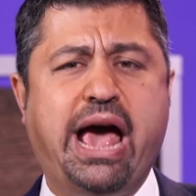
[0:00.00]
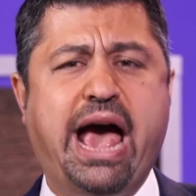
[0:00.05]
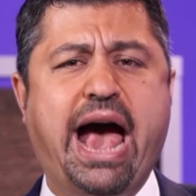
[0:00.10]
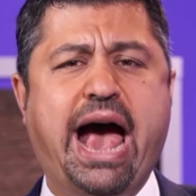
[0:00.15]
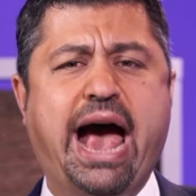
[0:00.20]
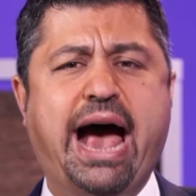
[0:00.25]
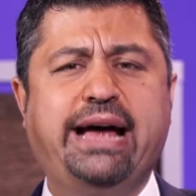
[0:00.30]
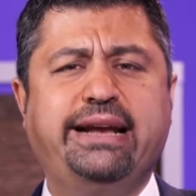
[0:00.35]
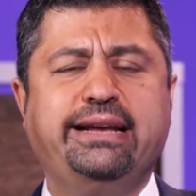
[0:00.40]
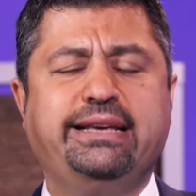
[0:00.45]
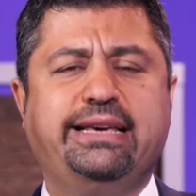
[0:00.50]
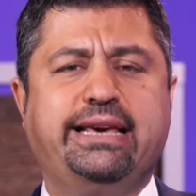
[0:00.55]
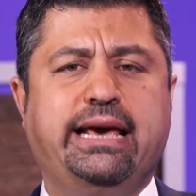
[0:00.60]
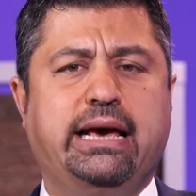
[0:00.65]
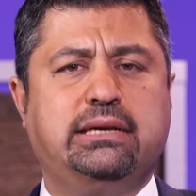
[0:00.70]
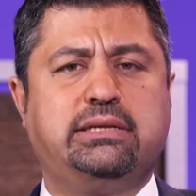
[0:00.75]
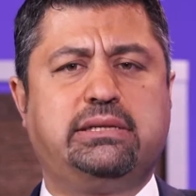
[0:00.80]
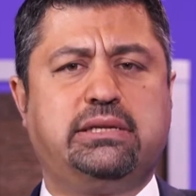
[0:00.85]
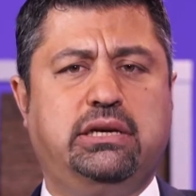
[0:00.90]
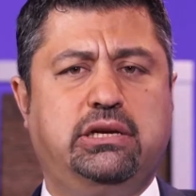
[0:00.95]

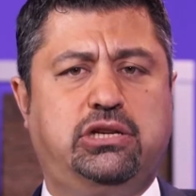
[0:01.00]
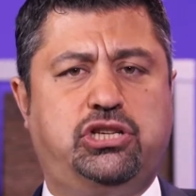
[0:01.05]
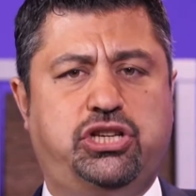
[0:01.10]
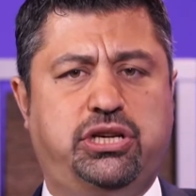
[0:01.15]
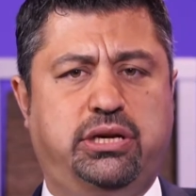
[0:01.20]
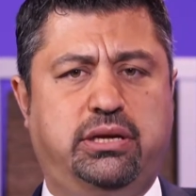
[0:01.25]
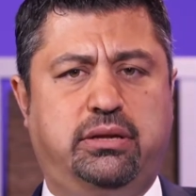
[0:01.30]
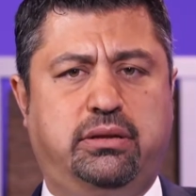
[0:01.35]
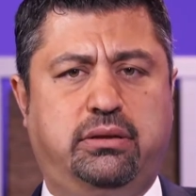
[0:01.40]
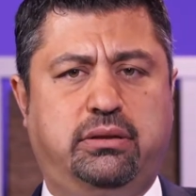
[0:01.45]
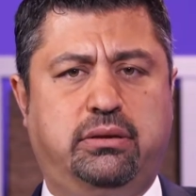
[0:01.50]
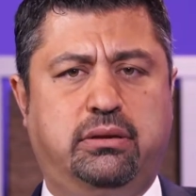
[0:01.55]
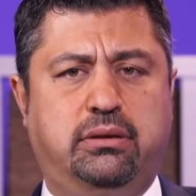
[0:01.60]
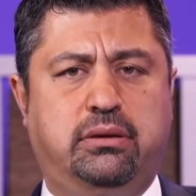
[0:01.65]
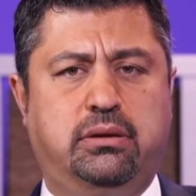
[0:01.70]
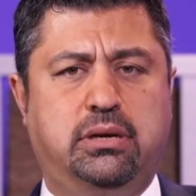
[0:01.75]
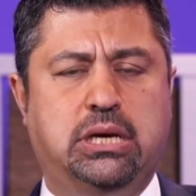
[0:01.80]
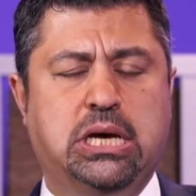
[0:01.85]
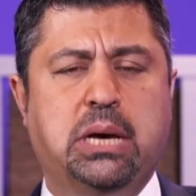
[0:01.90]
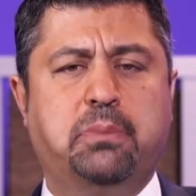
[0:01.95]
herkes için
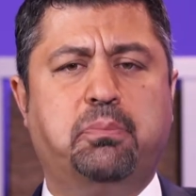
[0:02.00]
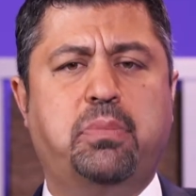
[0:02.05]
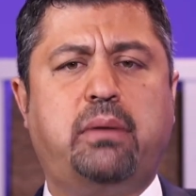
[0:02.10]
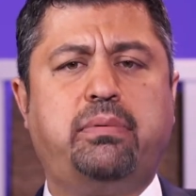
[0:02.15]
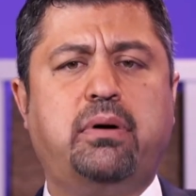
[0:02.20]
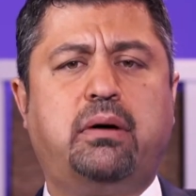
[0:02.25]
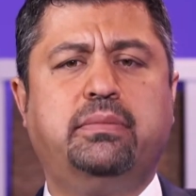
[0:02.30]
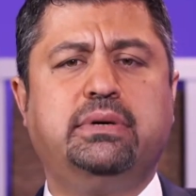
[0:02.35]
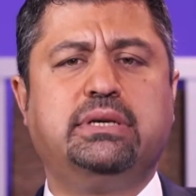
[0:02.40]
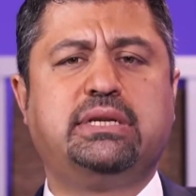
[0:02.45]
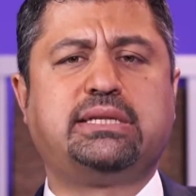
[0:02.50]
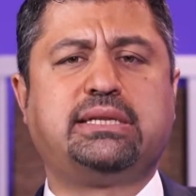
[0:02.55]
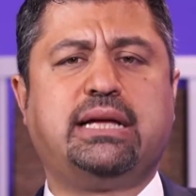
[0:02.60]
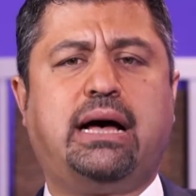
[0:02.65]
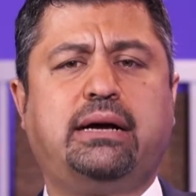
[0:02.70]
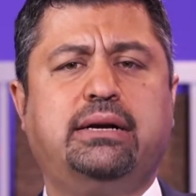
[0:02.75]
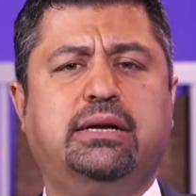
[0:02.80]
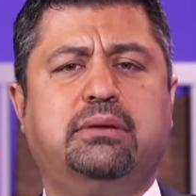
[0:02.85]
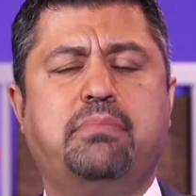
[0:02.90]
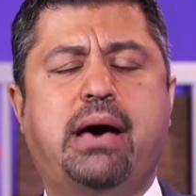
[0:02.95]
babamız
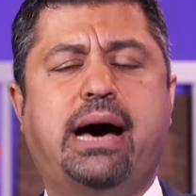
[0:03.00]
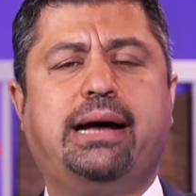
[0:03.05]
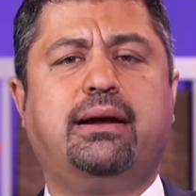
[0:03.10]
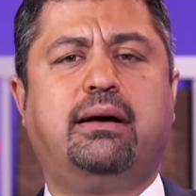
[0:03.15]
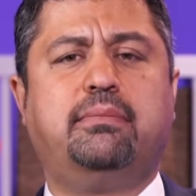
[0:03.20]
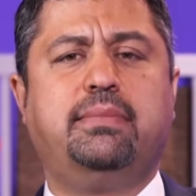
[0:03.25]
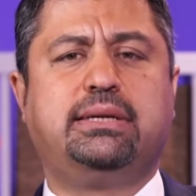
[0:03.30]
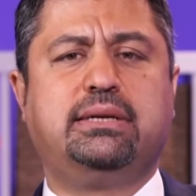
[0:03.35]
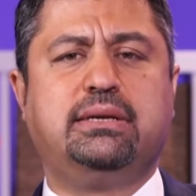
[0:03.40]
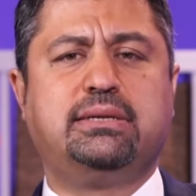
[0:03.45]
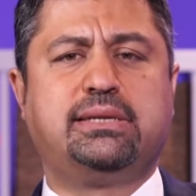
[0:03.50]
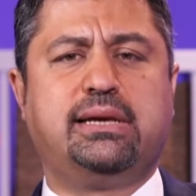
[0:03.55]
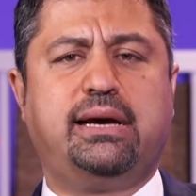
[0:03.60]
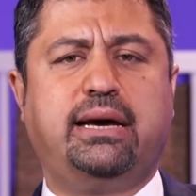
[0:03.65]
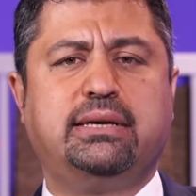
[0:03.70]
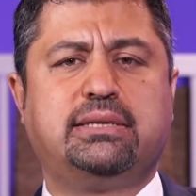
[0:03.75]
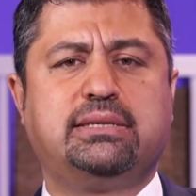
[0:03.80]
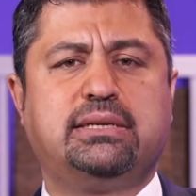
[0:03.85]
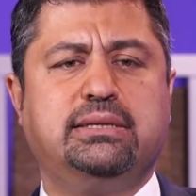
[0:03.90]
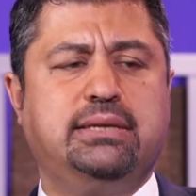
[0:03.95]
Tanrı'nın merhameti
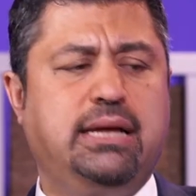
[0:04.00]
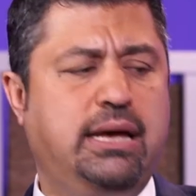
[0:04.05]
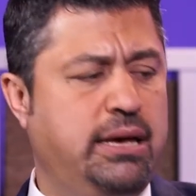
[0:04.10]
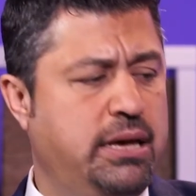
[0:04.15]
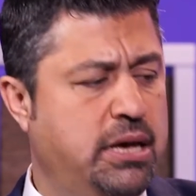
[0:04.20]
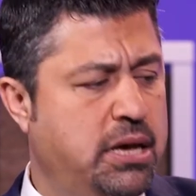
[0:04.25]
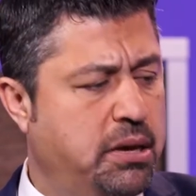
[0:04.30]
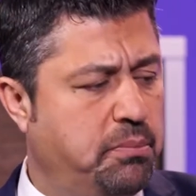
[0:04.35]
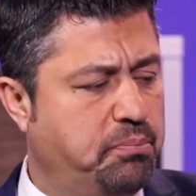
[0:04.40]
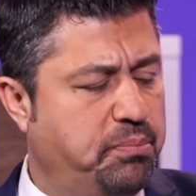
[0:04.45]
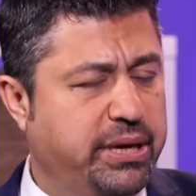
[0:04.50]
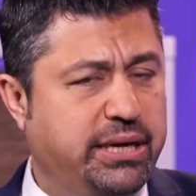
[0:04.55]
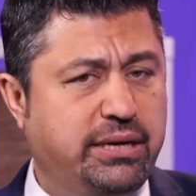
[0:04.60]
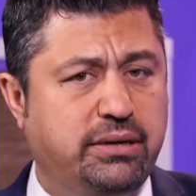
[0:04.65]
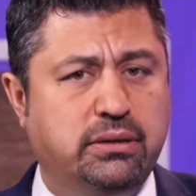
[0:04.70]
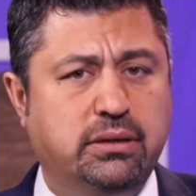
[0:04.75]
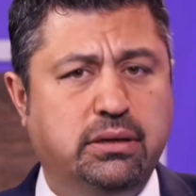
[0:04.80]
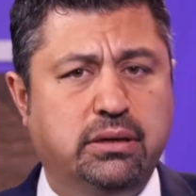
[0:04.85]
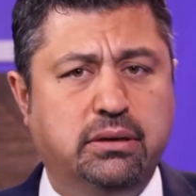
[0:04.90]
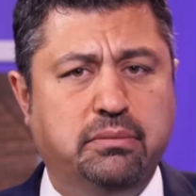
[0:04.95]
sayesinde bir
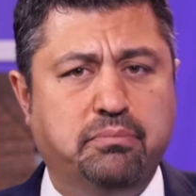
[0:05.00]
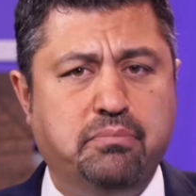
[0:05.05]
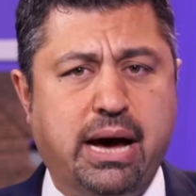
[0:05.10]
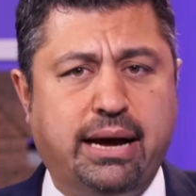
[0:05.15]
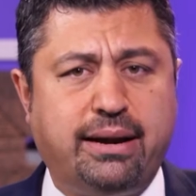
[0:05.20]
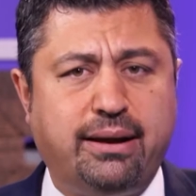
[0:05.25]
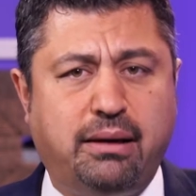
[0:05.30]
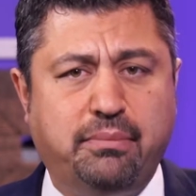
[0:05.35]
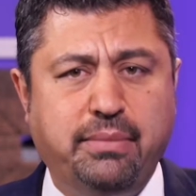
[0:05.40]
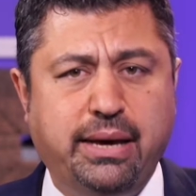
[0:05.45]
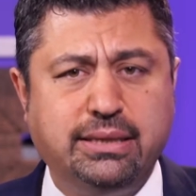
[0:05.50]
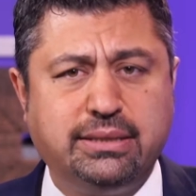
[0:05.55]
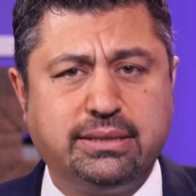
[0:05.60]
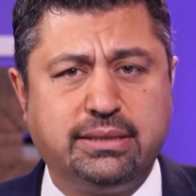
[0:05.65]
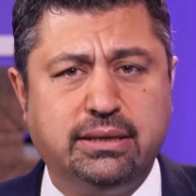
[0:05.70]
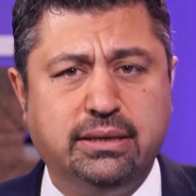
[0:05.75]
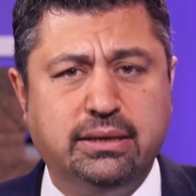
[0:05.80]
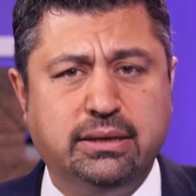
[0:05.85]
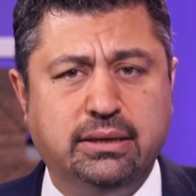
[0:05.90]
merhamet,